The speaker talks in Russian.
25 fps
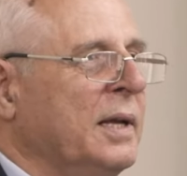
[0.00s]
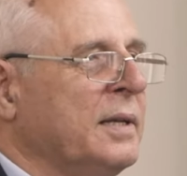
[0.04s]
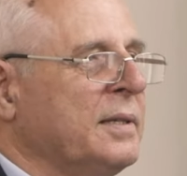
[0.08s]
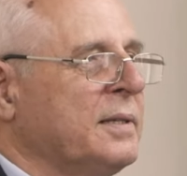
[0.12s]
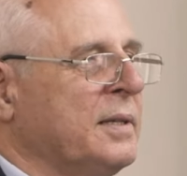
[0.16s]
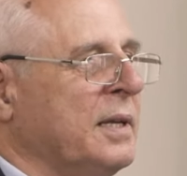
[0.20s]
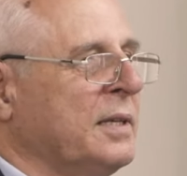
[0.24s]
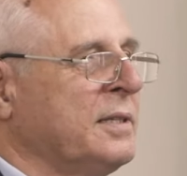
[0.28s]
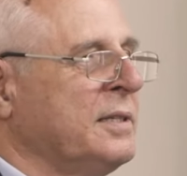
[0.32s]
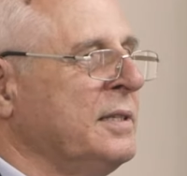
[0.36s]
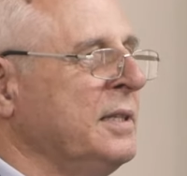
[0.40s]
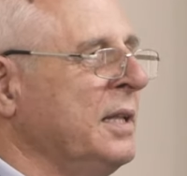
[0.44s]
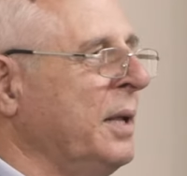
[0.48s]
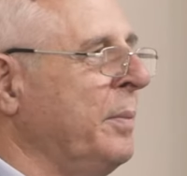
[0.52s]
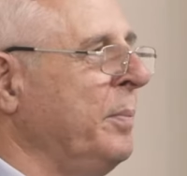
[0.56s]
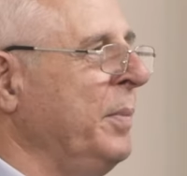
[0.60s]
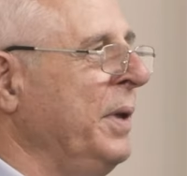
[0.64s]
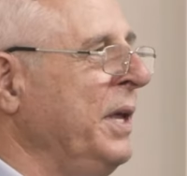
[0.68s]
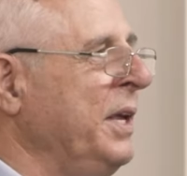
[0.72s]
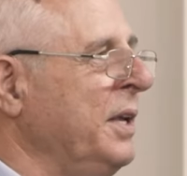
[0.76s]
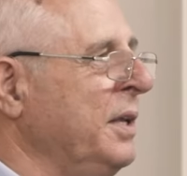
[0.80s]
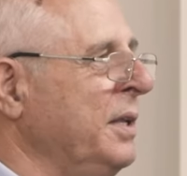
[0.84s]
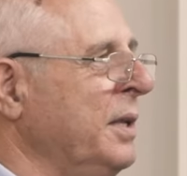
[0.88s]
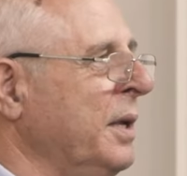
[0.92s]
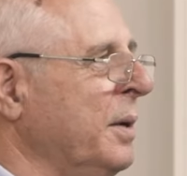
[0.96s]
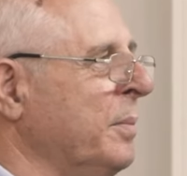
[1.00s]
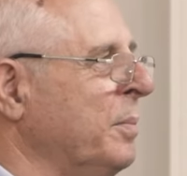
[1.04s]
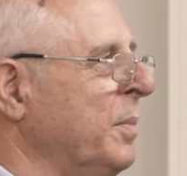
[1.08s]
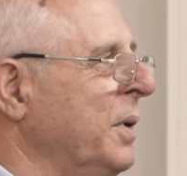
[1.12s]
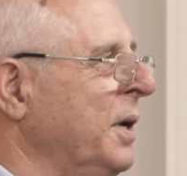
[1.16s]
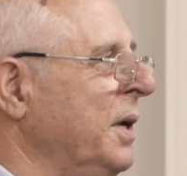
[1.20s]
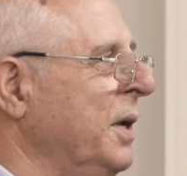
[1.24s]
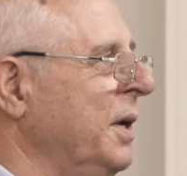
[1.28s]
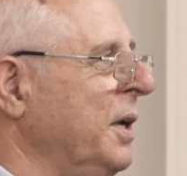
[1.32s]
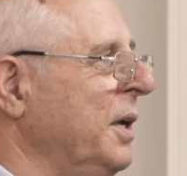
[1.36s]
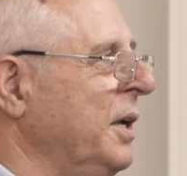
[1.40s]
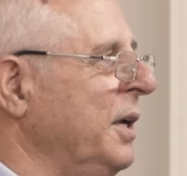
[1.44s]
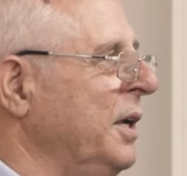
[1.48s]
со знамением
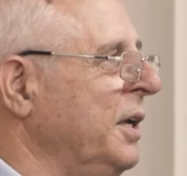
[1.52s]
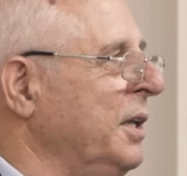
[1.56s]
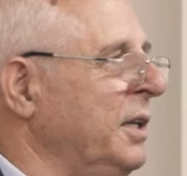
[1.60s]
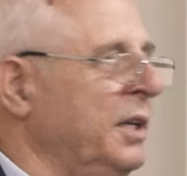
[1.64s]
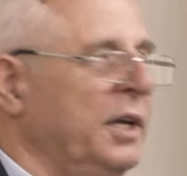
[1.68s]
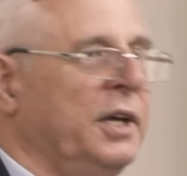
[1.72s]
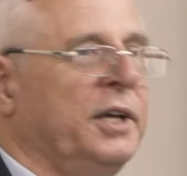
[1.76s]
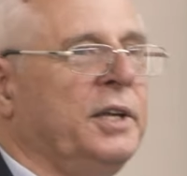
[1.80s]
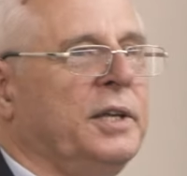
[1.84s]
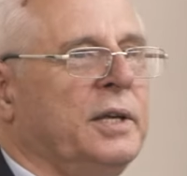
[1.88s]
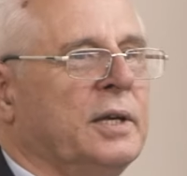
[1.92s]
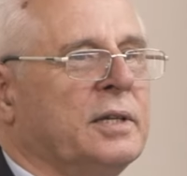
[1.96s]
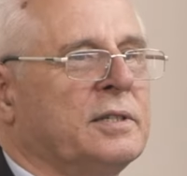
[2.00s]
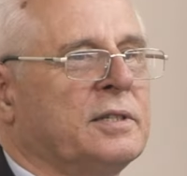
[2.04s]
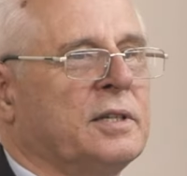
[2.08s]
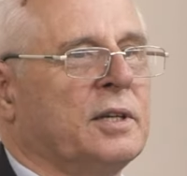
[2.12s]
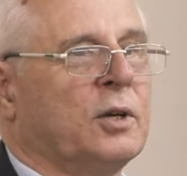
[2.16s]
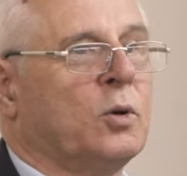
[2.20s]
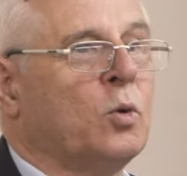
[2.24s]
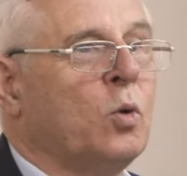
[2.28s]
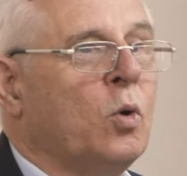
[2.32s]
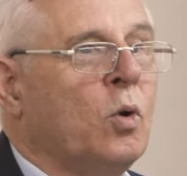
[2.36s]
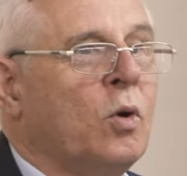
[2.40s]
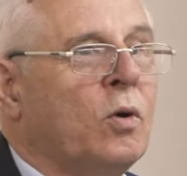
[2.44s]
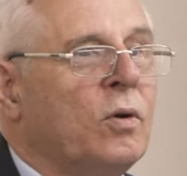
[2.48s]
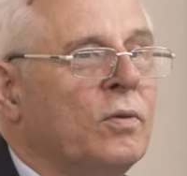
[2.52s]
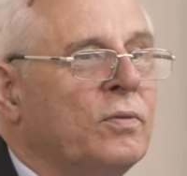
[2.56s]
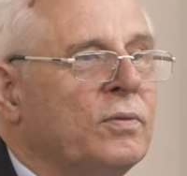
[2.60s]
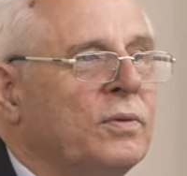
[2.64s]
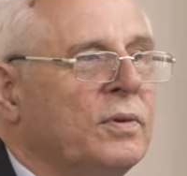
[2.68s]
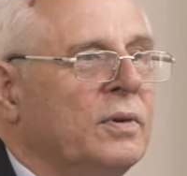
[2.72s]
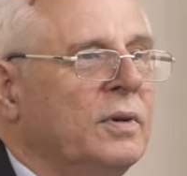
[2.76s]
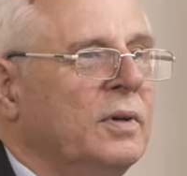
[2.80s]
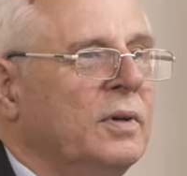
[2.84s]
иных языков.